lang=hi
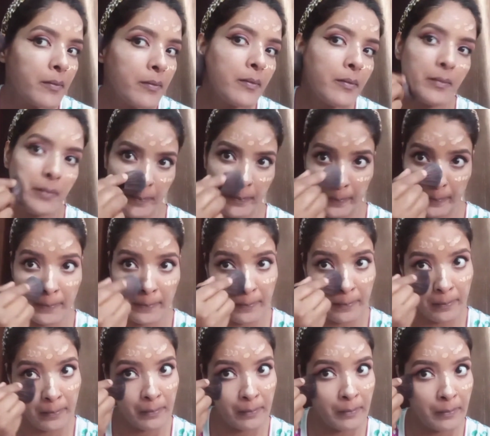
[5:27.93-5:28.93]
ये देखो राउंड
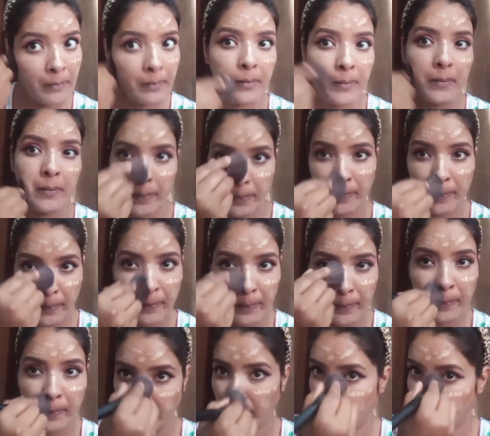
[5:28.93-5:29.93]
राउंड करके मैं इसको इस
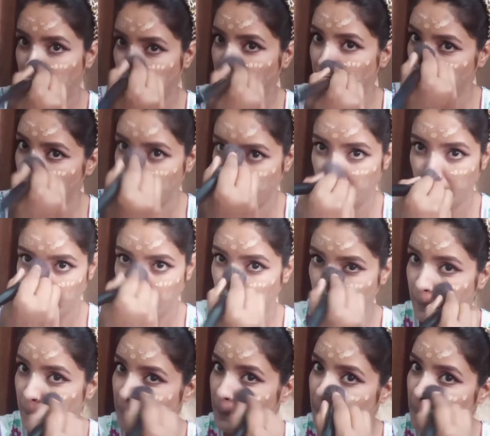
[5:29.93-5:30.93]
तरीके से फैला
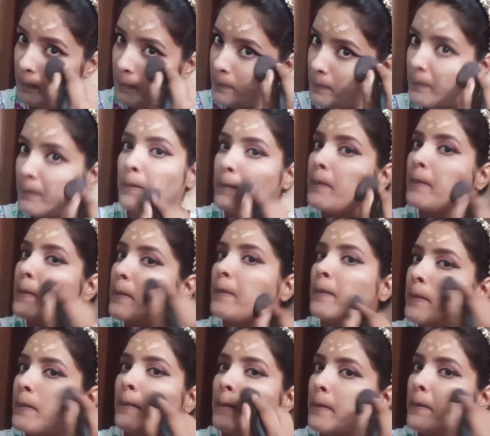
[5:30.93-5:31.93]
लूँगी
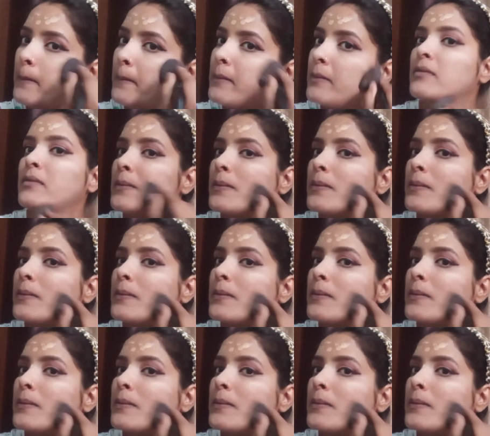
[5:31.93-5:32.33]
ये देखो